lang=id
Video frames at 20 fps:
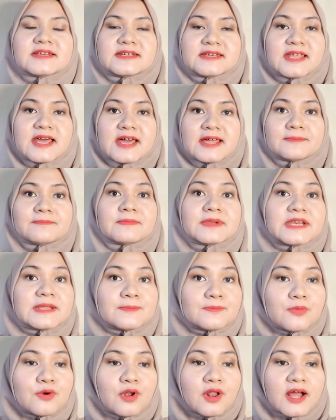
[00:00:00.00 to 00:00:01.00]
dan
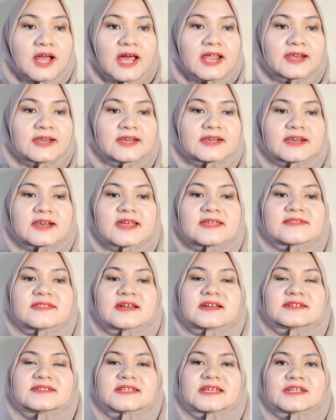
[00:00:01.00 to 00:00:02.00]
menimbulkan
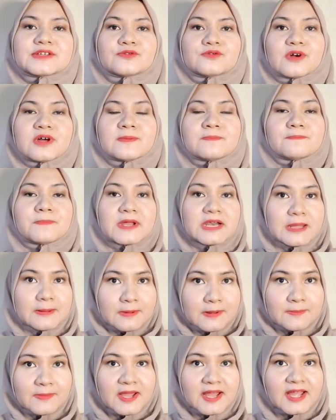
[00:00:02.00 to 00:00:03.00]
rasa kecanduan
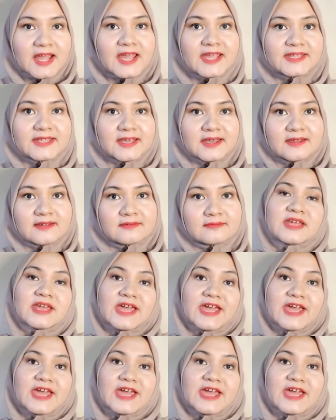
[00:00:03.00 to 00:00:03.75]
pada pemandu memakainya